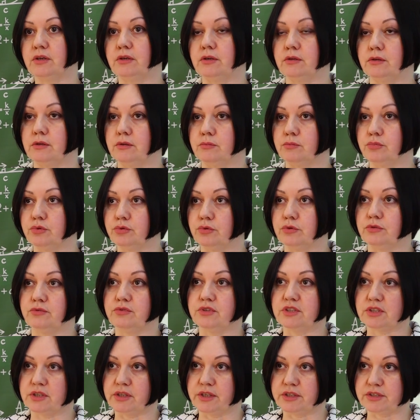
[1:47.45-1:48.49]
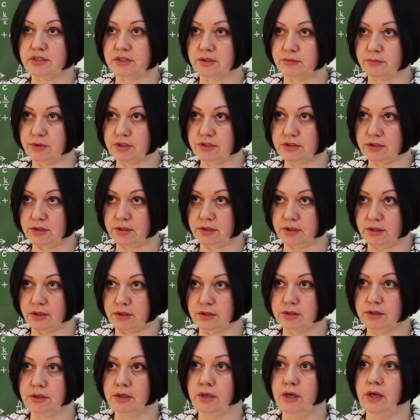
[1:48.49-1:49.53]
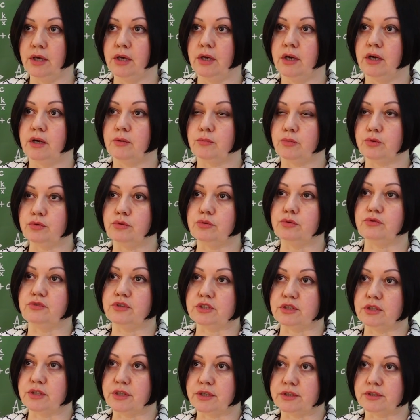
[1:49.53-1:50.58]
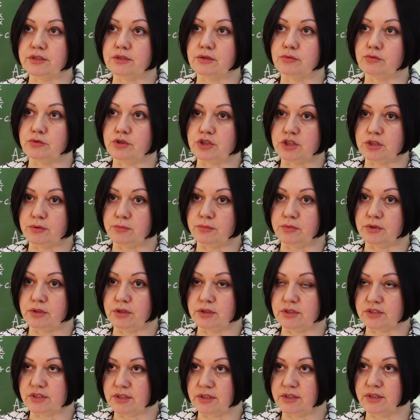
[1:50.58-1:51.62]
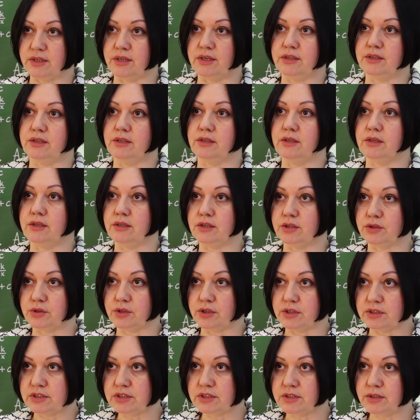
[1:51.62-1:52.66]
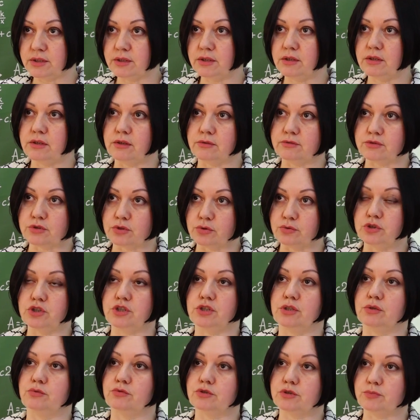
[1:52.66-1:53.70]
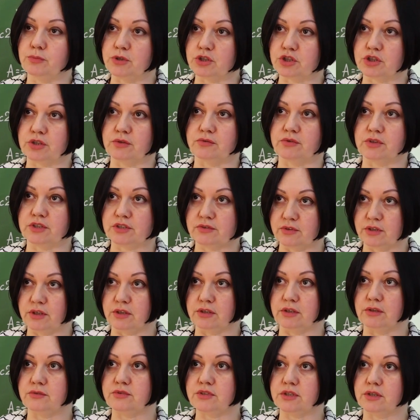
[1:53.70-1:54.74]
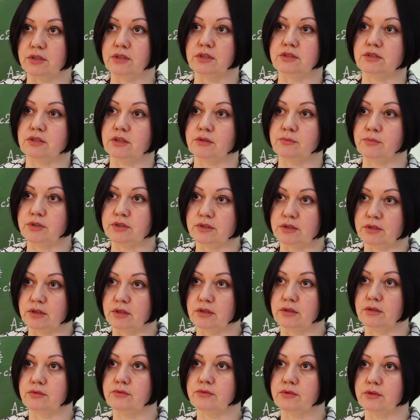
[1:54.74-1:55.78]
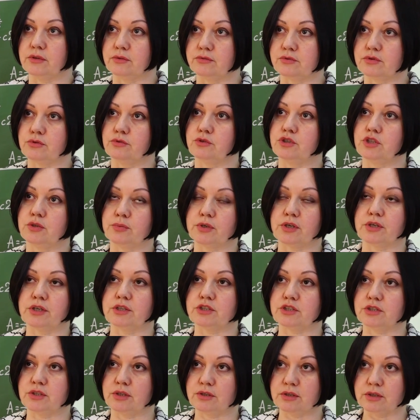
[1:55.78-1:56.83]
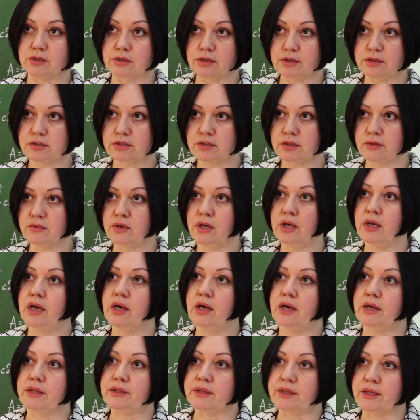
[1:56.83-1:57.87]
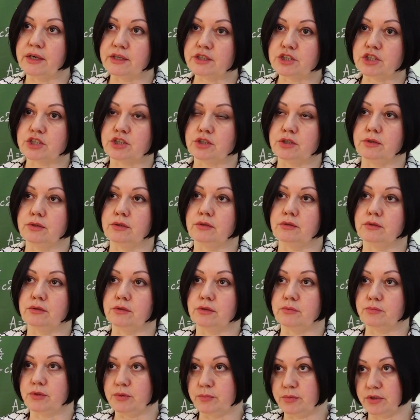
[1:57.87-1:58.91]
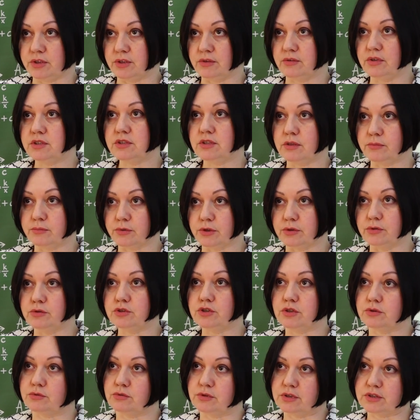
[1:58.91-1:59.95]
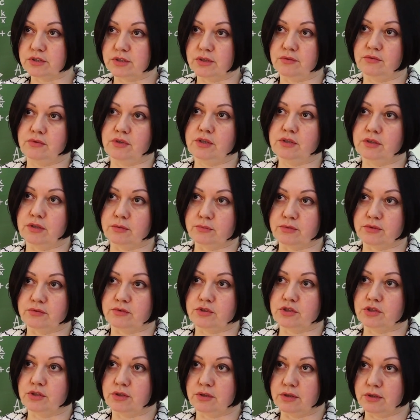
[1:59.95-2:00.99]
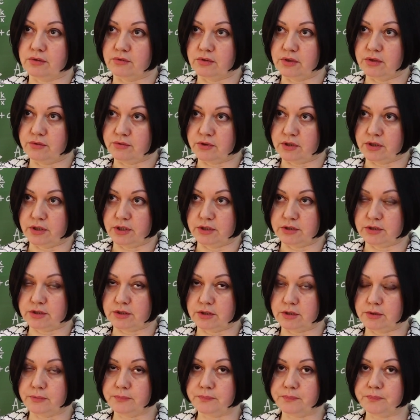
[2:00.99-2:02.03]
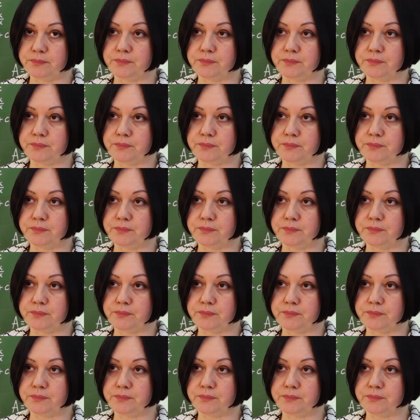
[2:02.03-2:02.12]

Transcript: Э, будут высылаться материалы, будут высылаться учебные задания и тесты, и в случае успешного освоения всех этих материалов и в случае прохождения тестов наши э, преподаватели получат удостоверение о повышении квалификации.